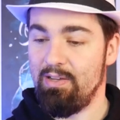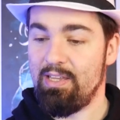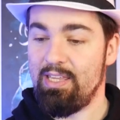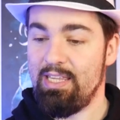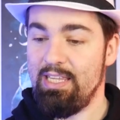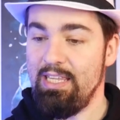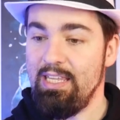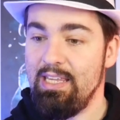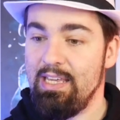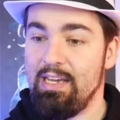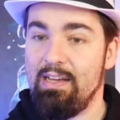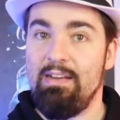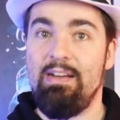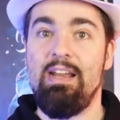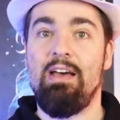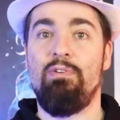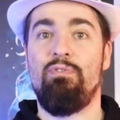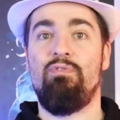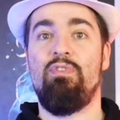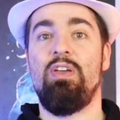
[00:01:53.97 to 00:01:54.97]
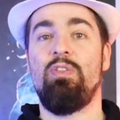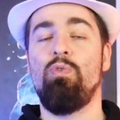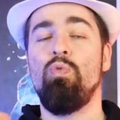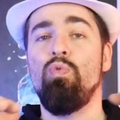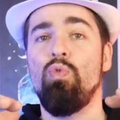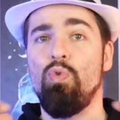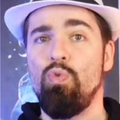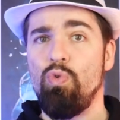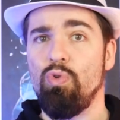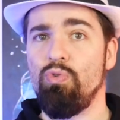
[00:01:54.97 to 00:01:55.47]
qui l'a fait
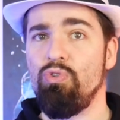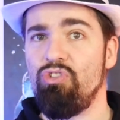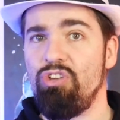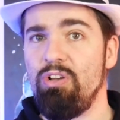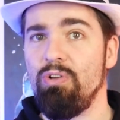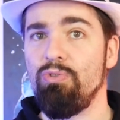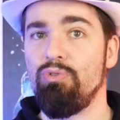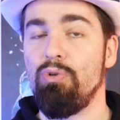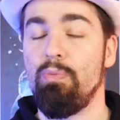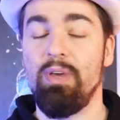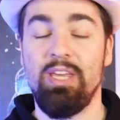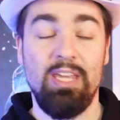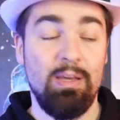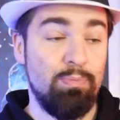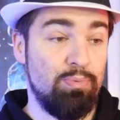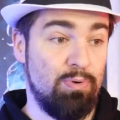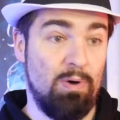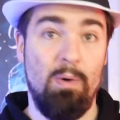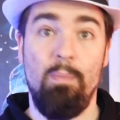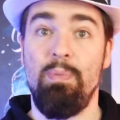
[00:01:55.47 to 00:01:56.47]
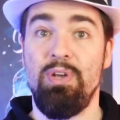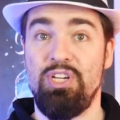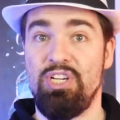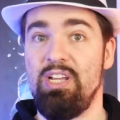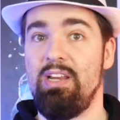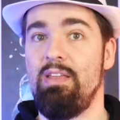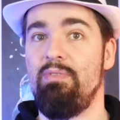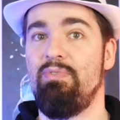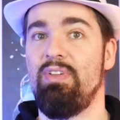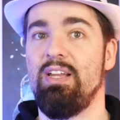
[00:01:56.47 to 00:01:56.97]
tout autour de Gigantomachia pour
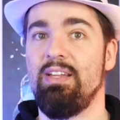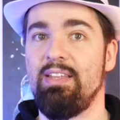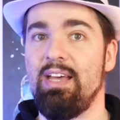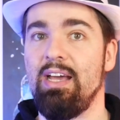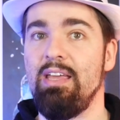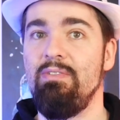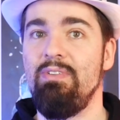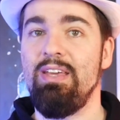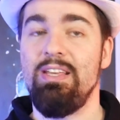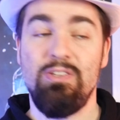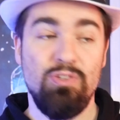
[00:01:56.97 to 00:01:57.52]
empêcher les vilains d'arriver,